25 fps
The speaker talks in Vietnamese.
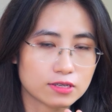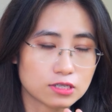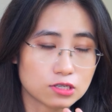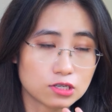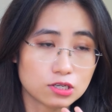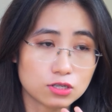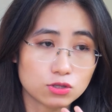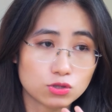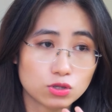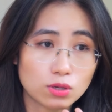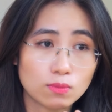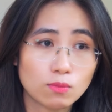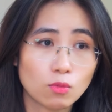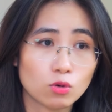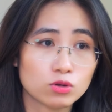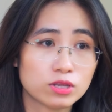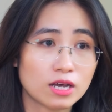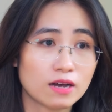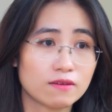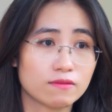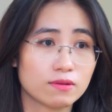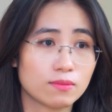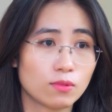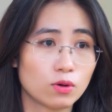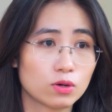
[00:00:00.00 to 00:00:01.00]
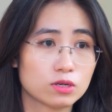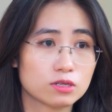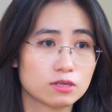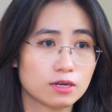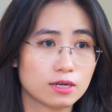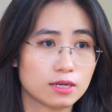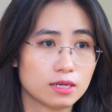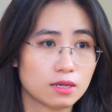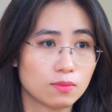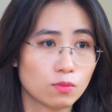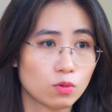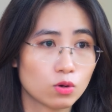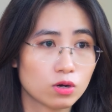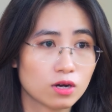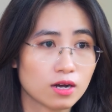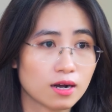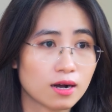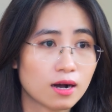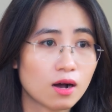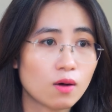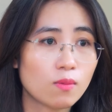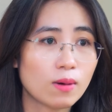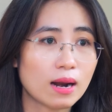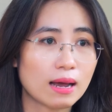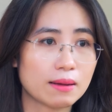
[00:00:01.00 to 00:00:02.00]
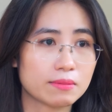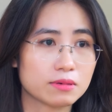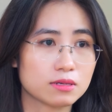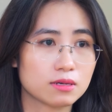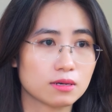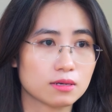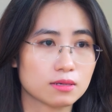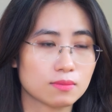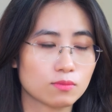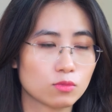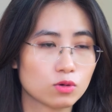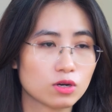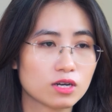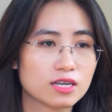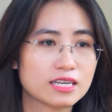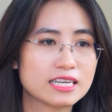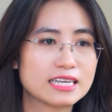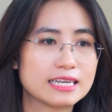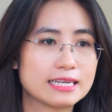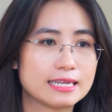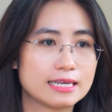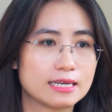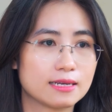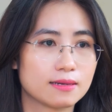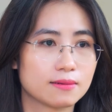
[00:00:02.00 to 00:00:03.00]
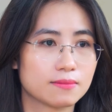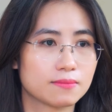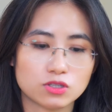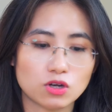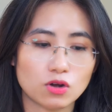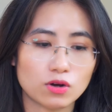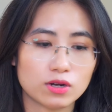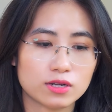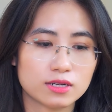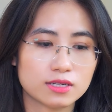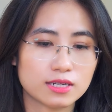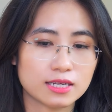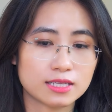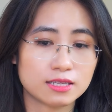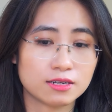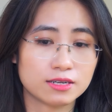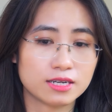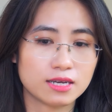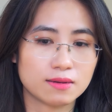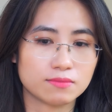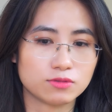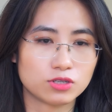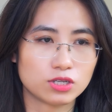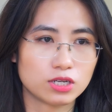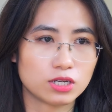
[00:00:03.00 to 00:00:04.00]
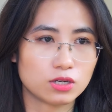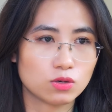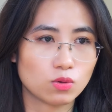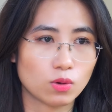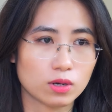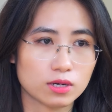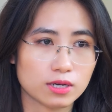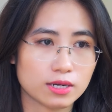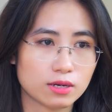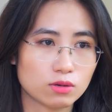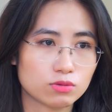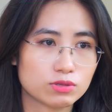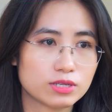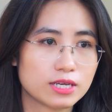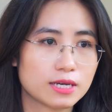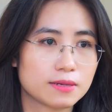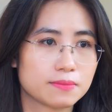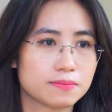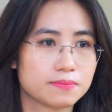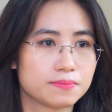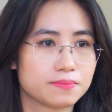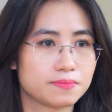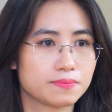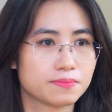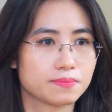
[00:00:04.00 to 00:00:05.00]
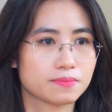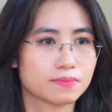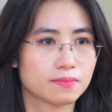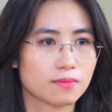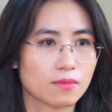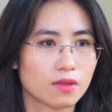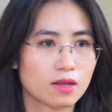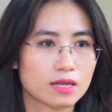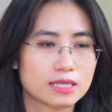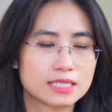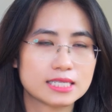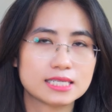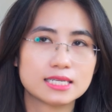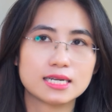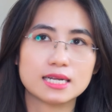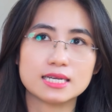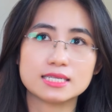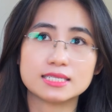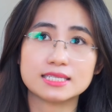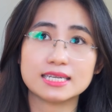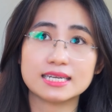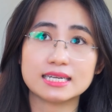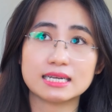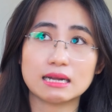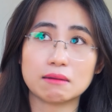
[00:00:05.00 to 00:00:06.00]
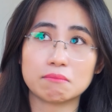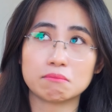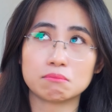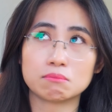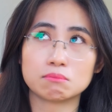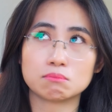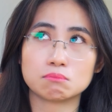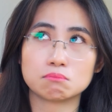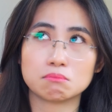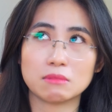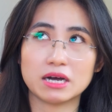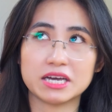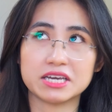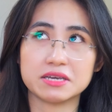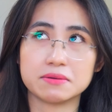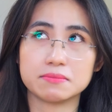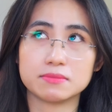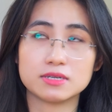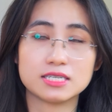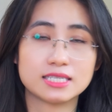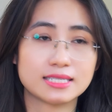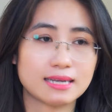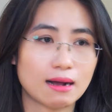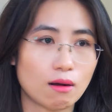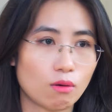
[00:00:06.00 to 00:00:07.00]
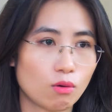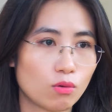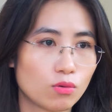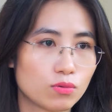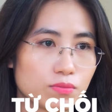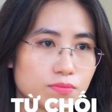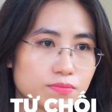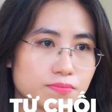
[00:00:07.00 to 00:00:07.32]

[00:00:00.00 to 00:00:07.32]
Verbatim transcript: và tuyên bố thẳng với mọi người nếu mọi người không làm được mọi người nghỉ đi cho đến cái thời điểm Jenny đuổi người đầu tiên chị đấy sinh năm 76